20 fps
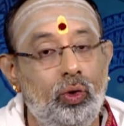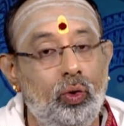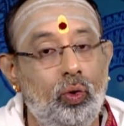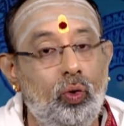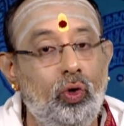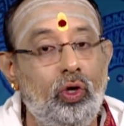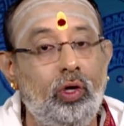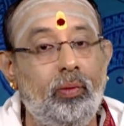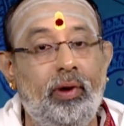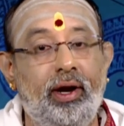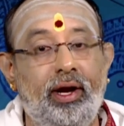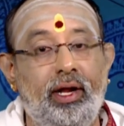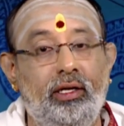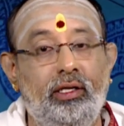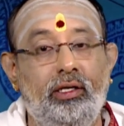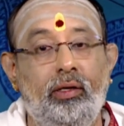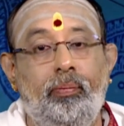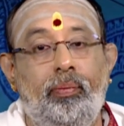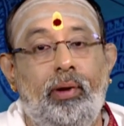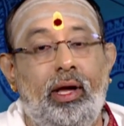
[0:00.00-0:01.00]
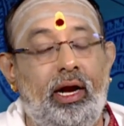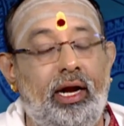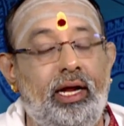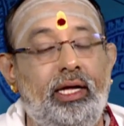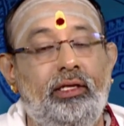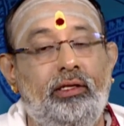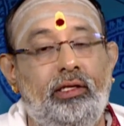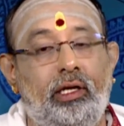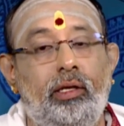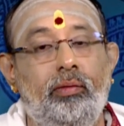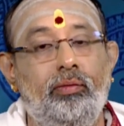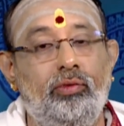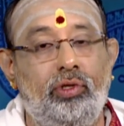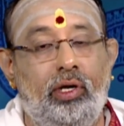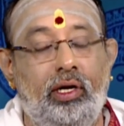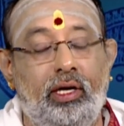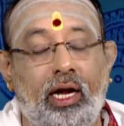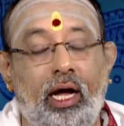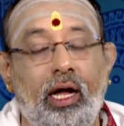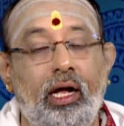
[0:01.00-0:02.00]
நூறு மடங்கு பலனை தரும்
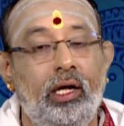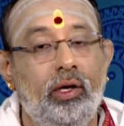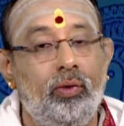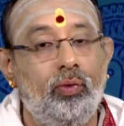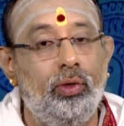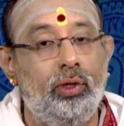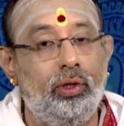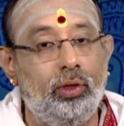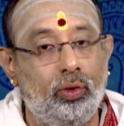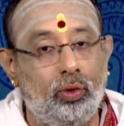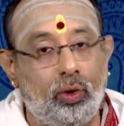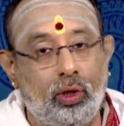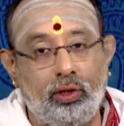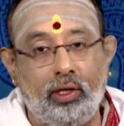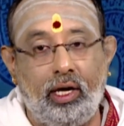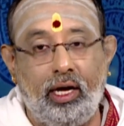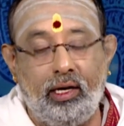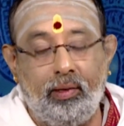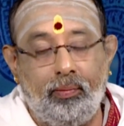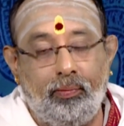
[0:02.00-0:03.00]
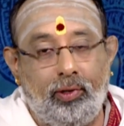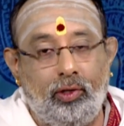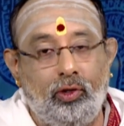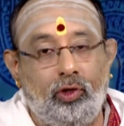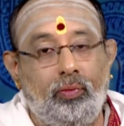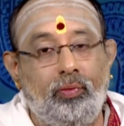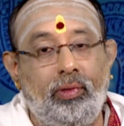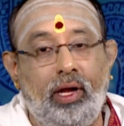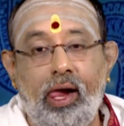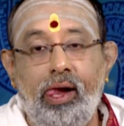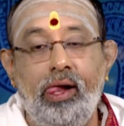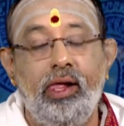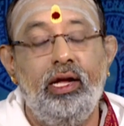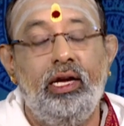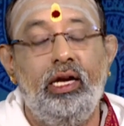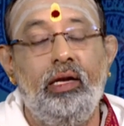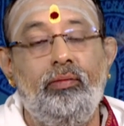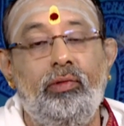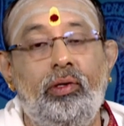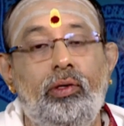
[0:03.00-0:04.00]
சொல்கிறார் ஒரு கோதானம் பண்ணோம்னா
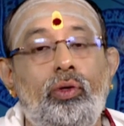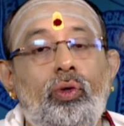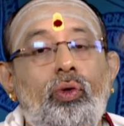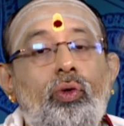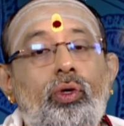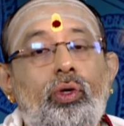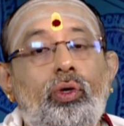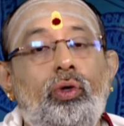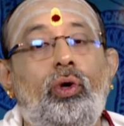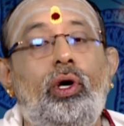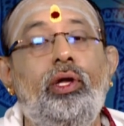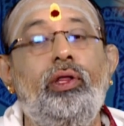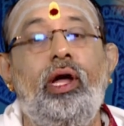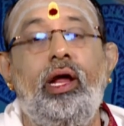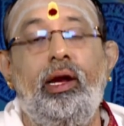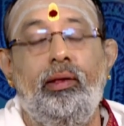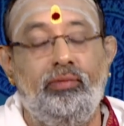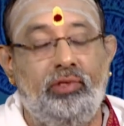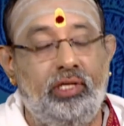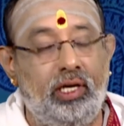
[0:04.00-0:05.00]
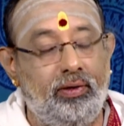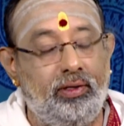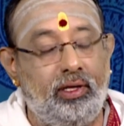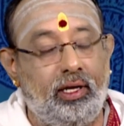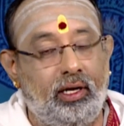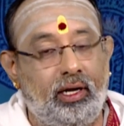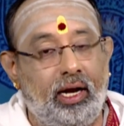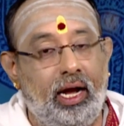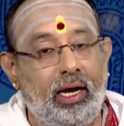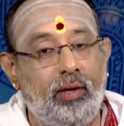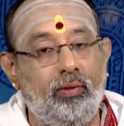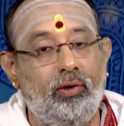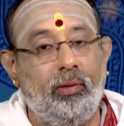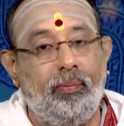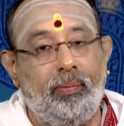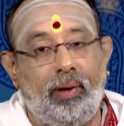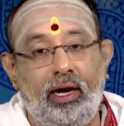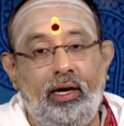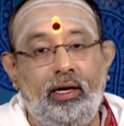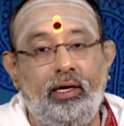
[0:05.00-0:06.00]
நம்ம நூறு கோதானம் செய்வதற்கான
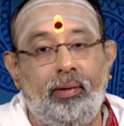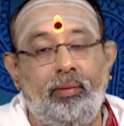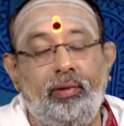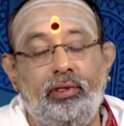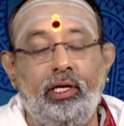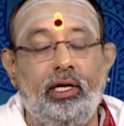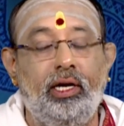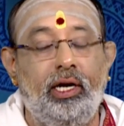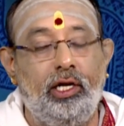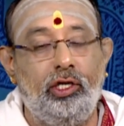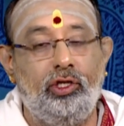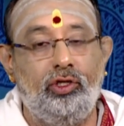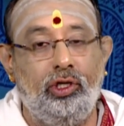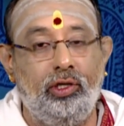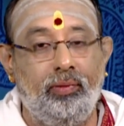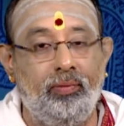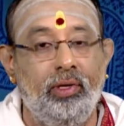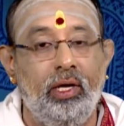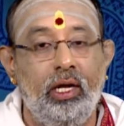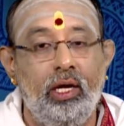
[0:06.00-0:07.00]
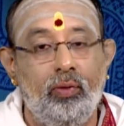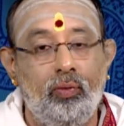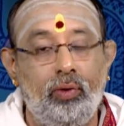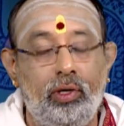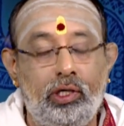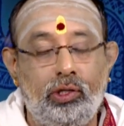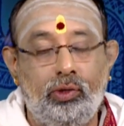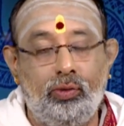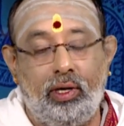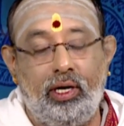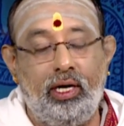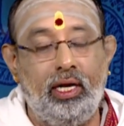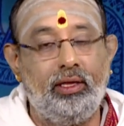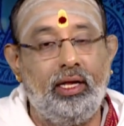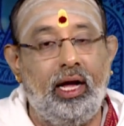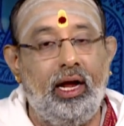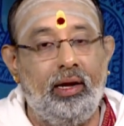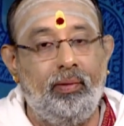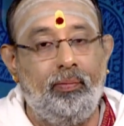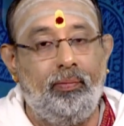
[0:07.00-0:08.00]
ஒரு பலன் நமக்கு கிடைச்சிடும் ஒரு
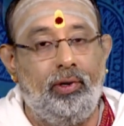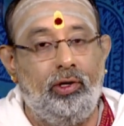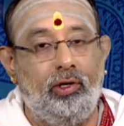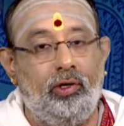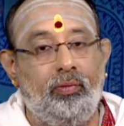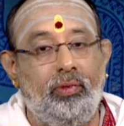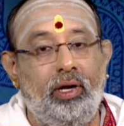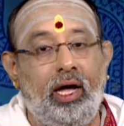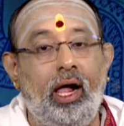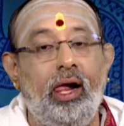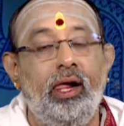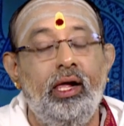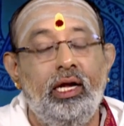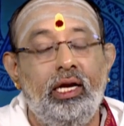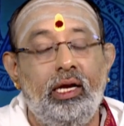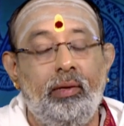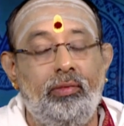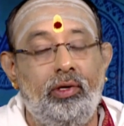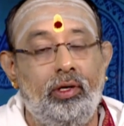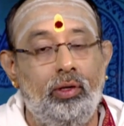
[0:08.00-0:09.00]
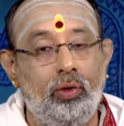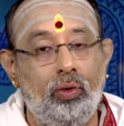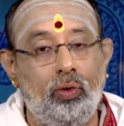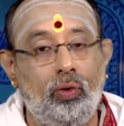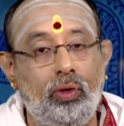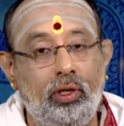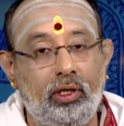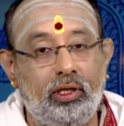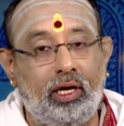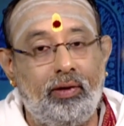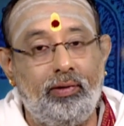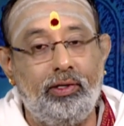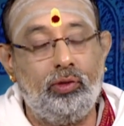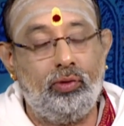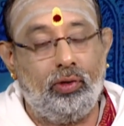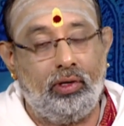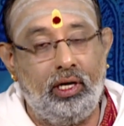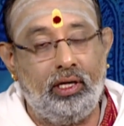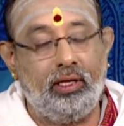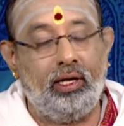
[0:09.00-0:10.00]
ஸ்வர்ணதானம் பண்ணோம்னா நம்ம நூறு தடவை
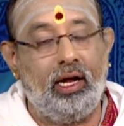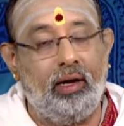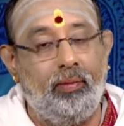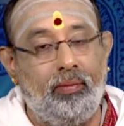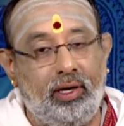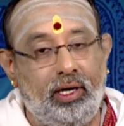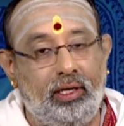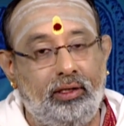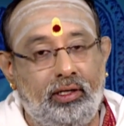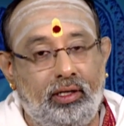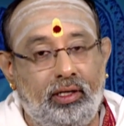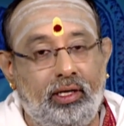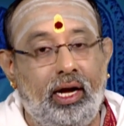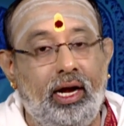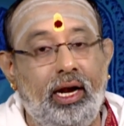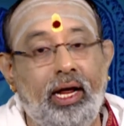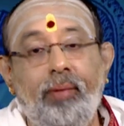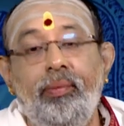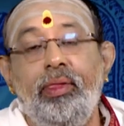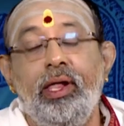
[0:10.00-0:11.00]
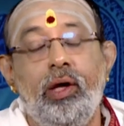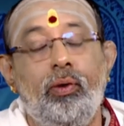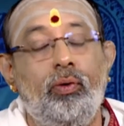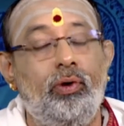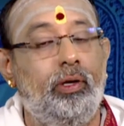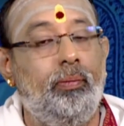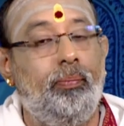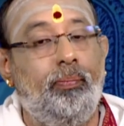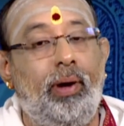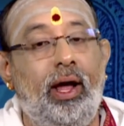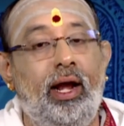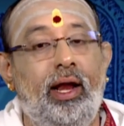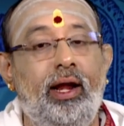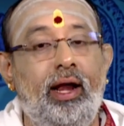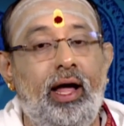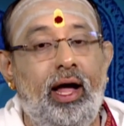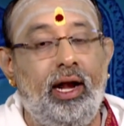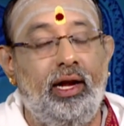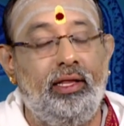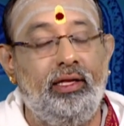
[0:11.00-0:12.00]
ஸ்வர்ணதானம் பண்ணத்திற்கான ஒரு
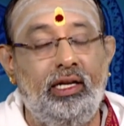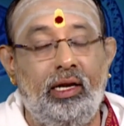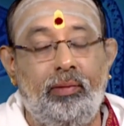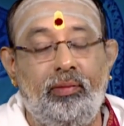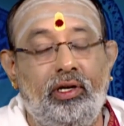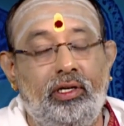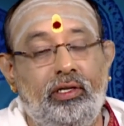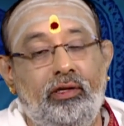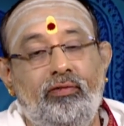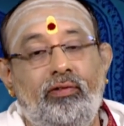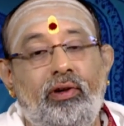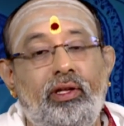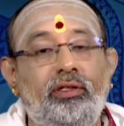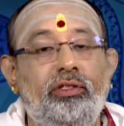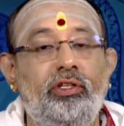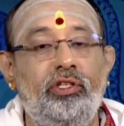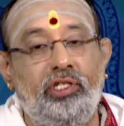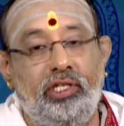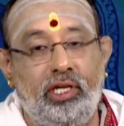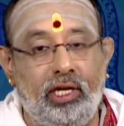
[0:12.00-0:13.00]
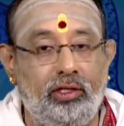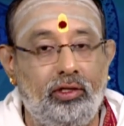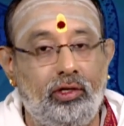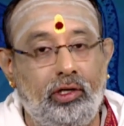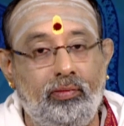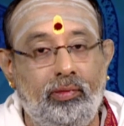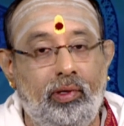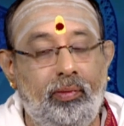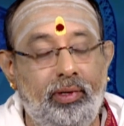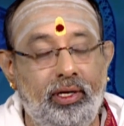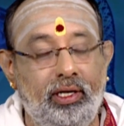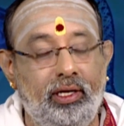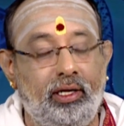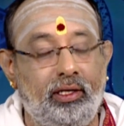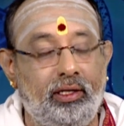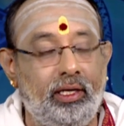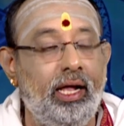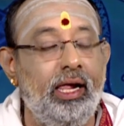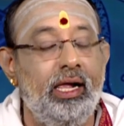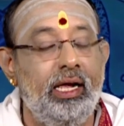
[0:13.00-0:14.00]
பலனானது நமக்கு வந்து சேர்ந்துடும்
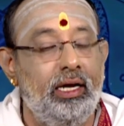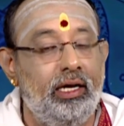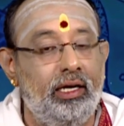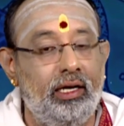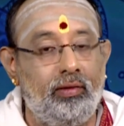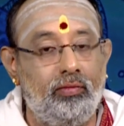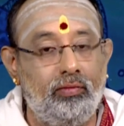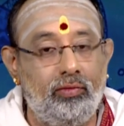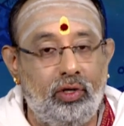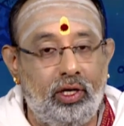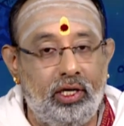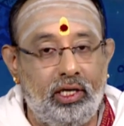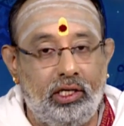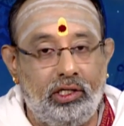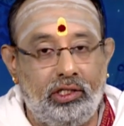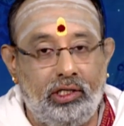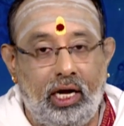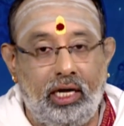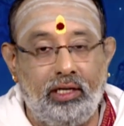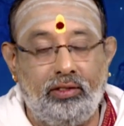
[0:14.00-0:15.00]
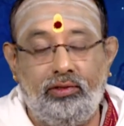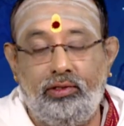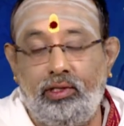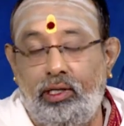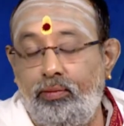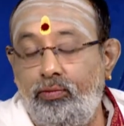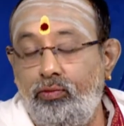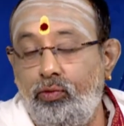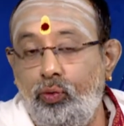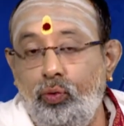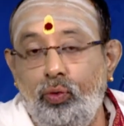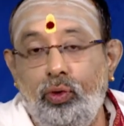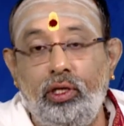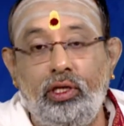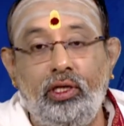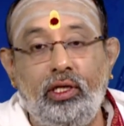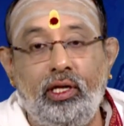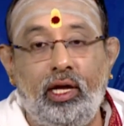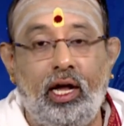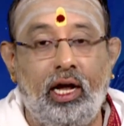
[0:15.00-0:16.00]
அப்படிங்கிறது நம்முடைய சாஸ்திரம்
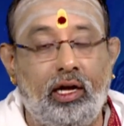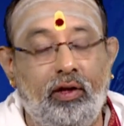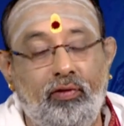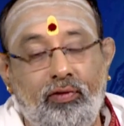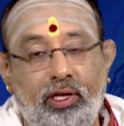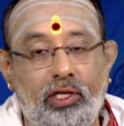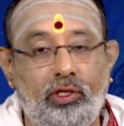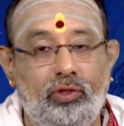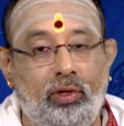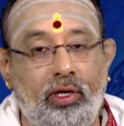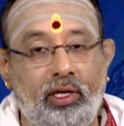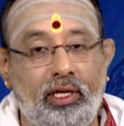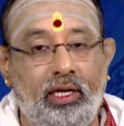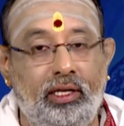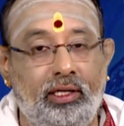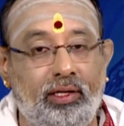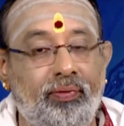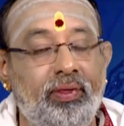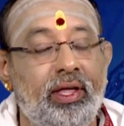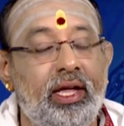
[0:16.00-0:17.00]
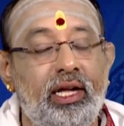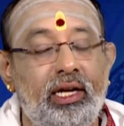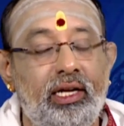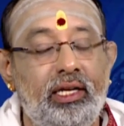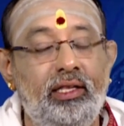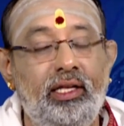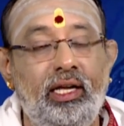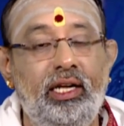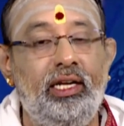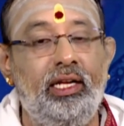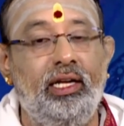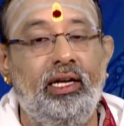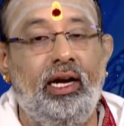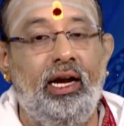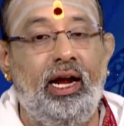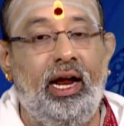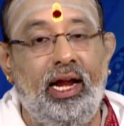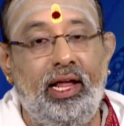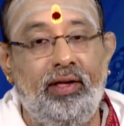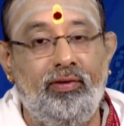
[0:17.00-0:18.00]
உறுதியாகவே சொல்கிறது இதை
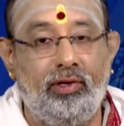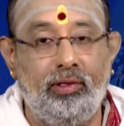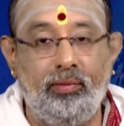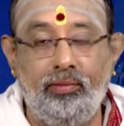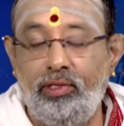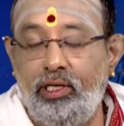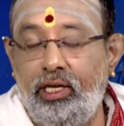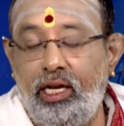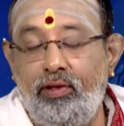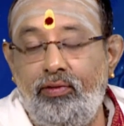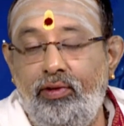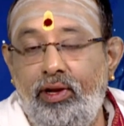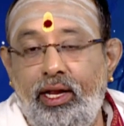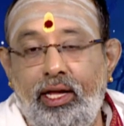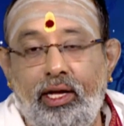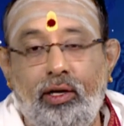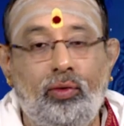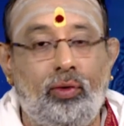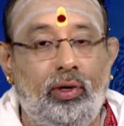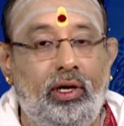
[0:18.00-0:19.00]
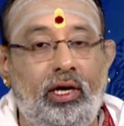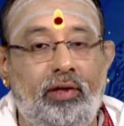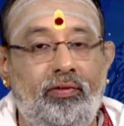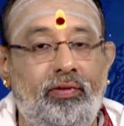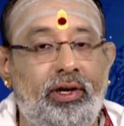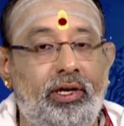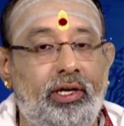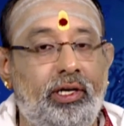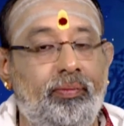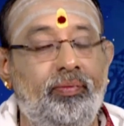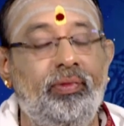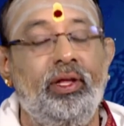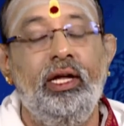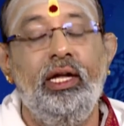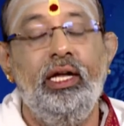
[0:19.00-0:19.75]
நீங்கள் அனைவரும் நினைவிலே கொள்ள வேண்டும்